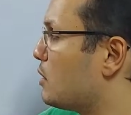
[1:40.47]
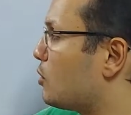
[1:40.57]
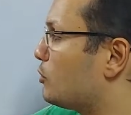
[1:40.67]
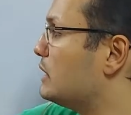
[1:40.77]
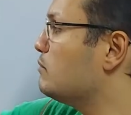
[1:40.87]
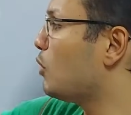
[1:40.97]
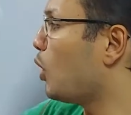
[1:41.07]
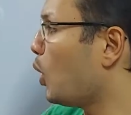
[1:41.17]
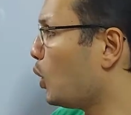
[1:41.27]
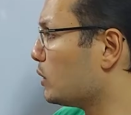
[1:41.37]
قديم
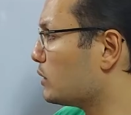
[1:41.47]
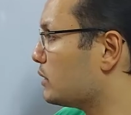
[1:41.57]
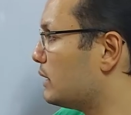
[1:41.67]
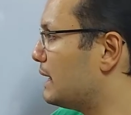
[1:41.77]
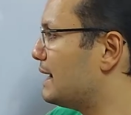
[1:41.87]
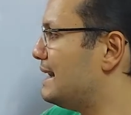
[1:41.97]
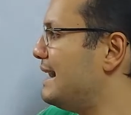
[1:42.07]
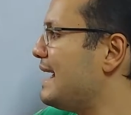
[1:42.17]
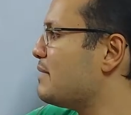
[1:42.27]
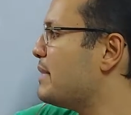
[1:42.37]
اولد
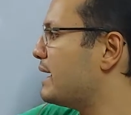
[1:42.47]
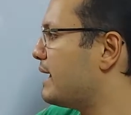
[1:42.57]
لعبه